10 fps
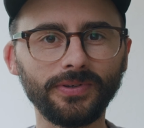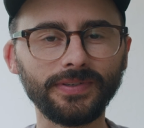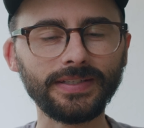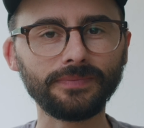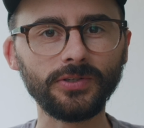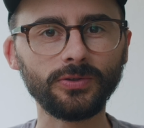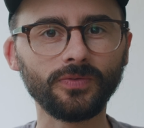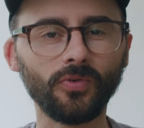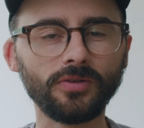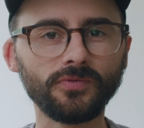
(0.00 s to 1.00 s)
In diesem
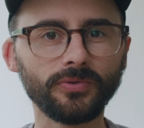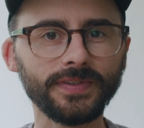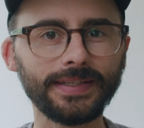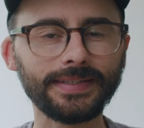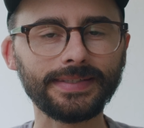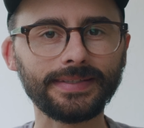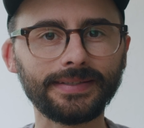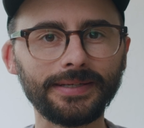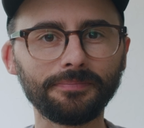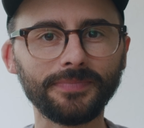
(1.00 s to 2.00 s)
Video wollen wir uns
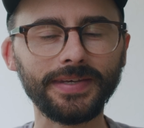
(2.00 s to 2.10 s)
jetzt dem